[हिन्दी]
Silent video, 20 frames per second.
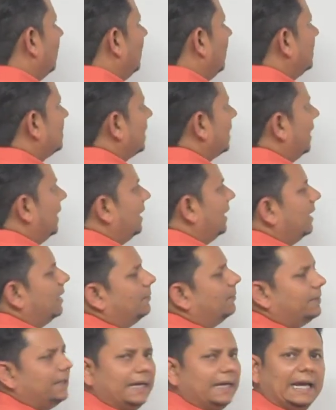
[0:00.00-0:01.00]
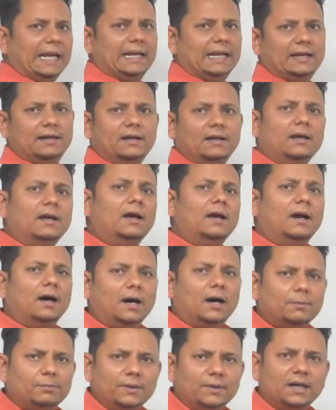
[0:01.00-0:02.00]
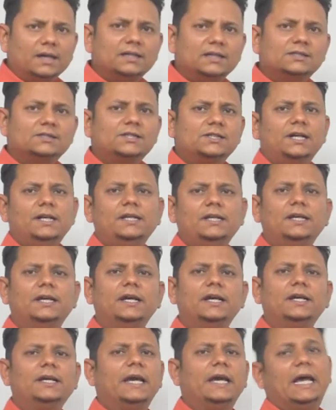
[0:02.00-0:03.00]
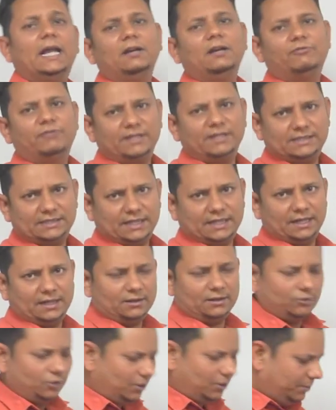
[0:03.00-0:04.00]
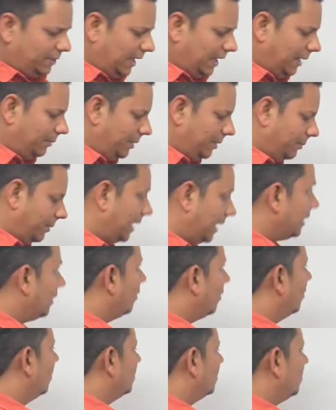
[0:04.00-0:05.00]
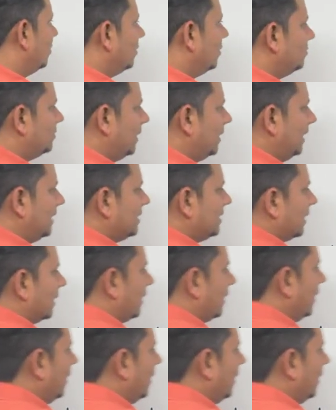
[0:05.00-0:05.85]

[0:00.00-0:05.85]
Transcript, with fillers: वाली साइड है आपकी एल अपना कंस्ट्रेंट ये है कि एल फिक्स्ड है तो हम यहाँ पे पाइथागोरस थ्योरम से लिख सकते